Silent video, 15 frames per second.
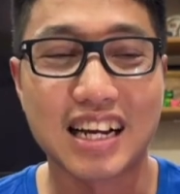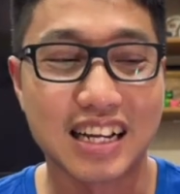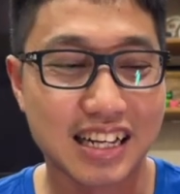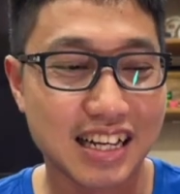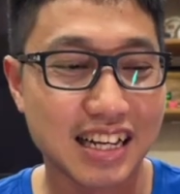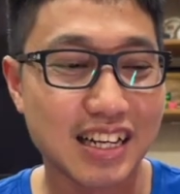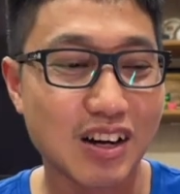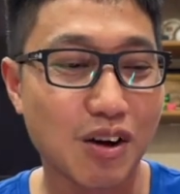
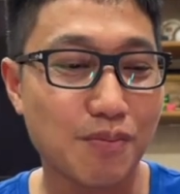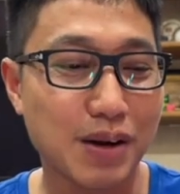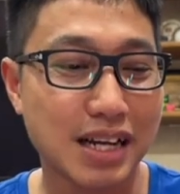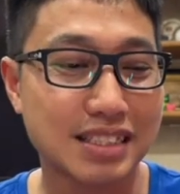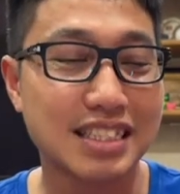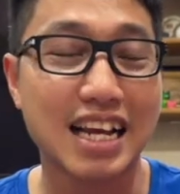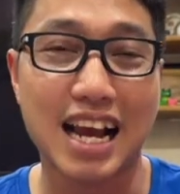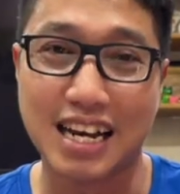King of
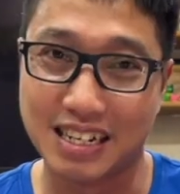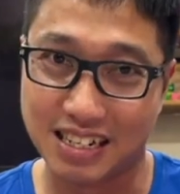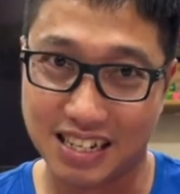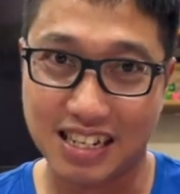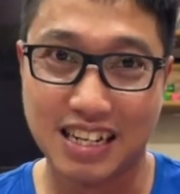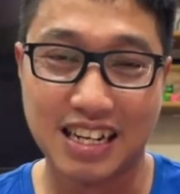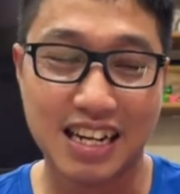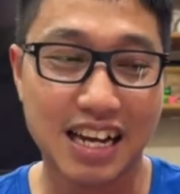ASEAN,
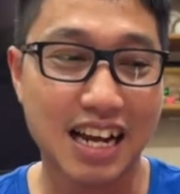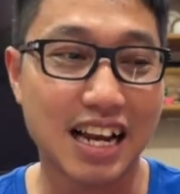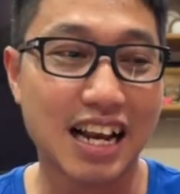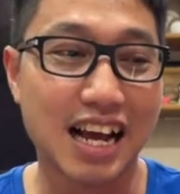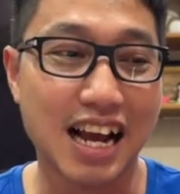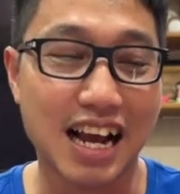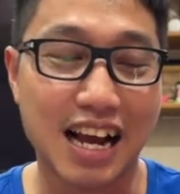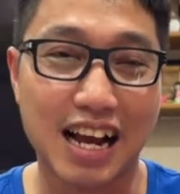hay
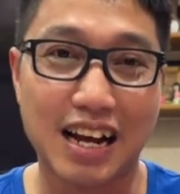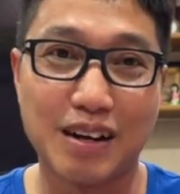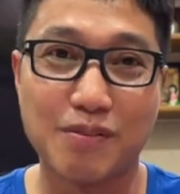là